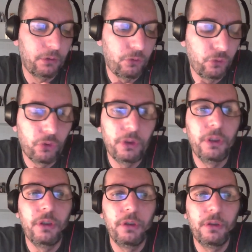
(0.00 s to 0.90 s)
Non,
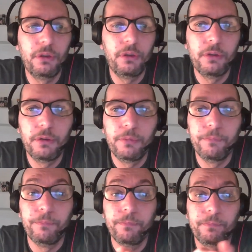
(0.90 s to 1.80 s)

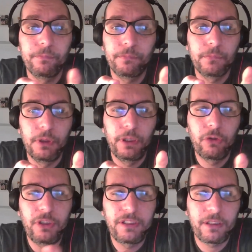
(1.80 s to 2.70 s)
ehm,
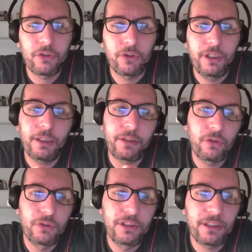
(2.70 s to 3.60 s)
le, che, le, altre
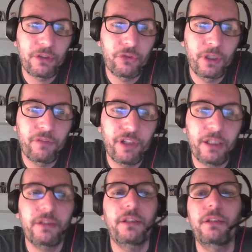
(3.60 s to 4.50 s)
notizie che sono
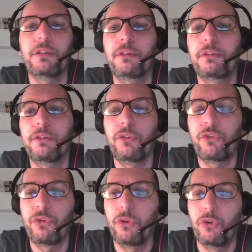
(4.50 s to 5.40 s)
arrivate
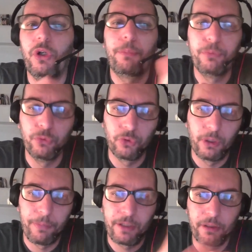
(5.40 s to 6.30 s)
sono appunto
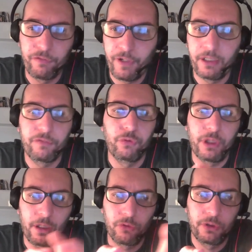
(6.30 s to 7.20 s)
da parte di Fightful
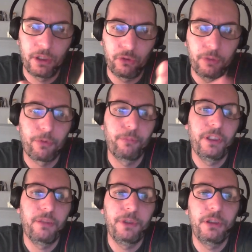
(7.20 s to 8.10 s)
che ha raccontato dei
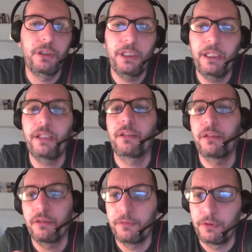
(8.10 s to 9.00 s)
problemi e
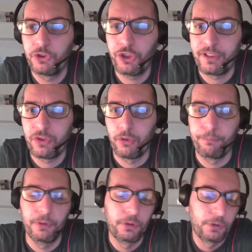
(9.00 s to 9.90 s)

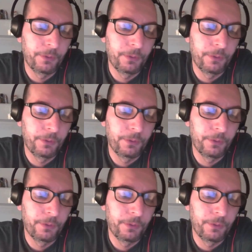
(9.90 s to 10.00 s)
Shansop.